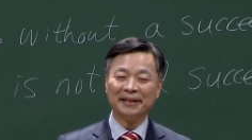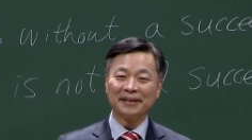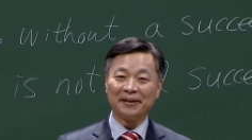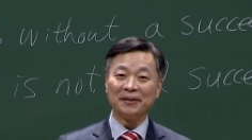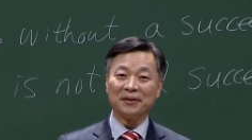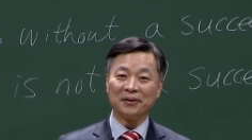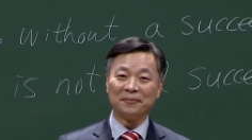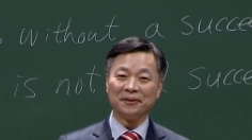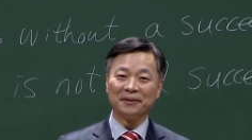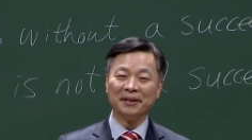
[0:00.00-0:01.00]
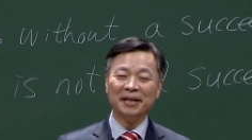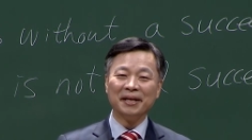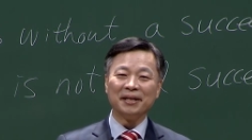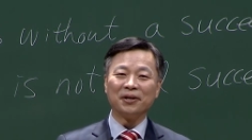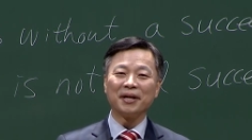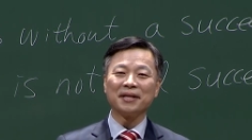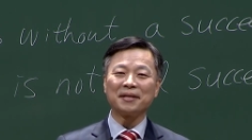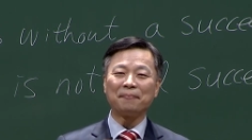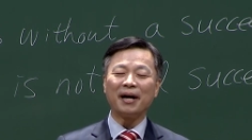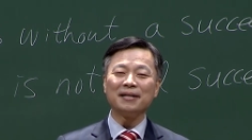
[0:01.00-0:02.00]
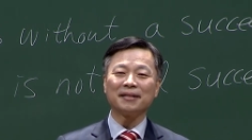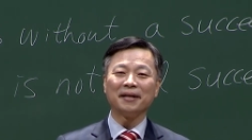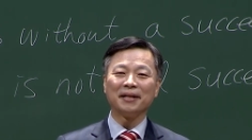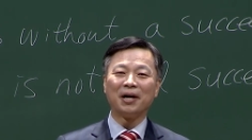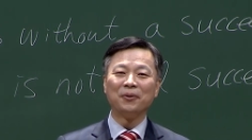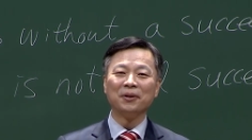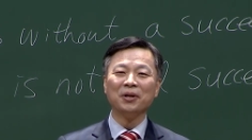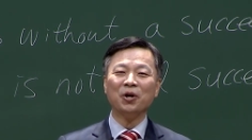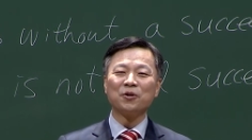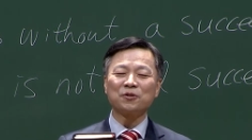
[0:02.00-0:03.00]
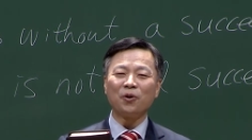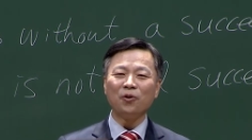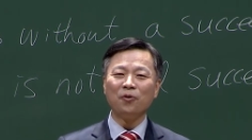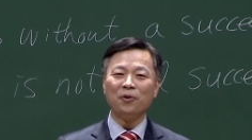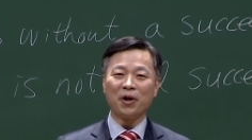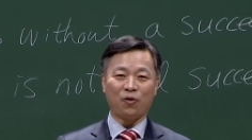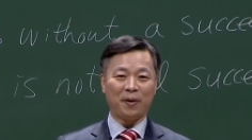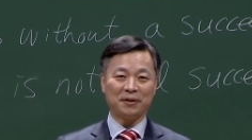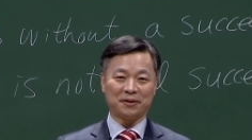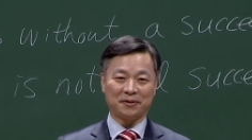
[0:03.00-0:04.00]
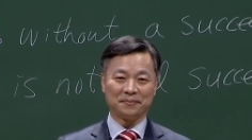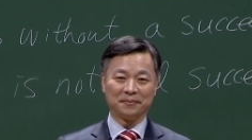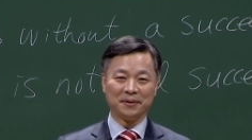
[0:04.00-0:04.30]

그럴 때 여러분은 열왕기사 8장에 나오는 솔로몬의 고백처럼